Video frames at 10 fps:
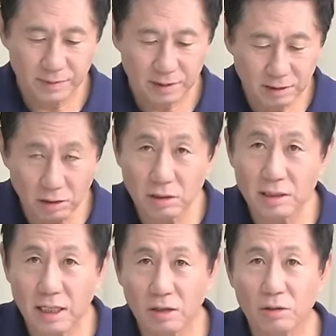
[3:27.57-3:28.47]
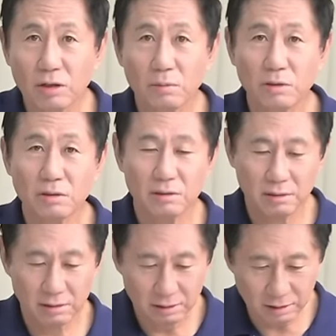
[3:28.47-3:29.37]
그런데요, 여러분.
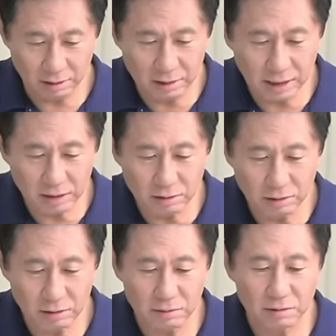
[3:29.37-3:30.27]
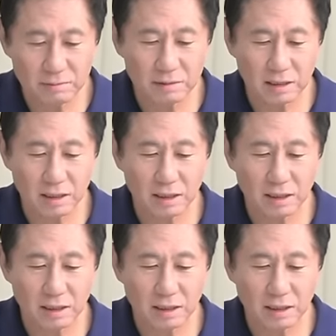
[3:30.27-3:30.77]
그런데요, 여러분. 네.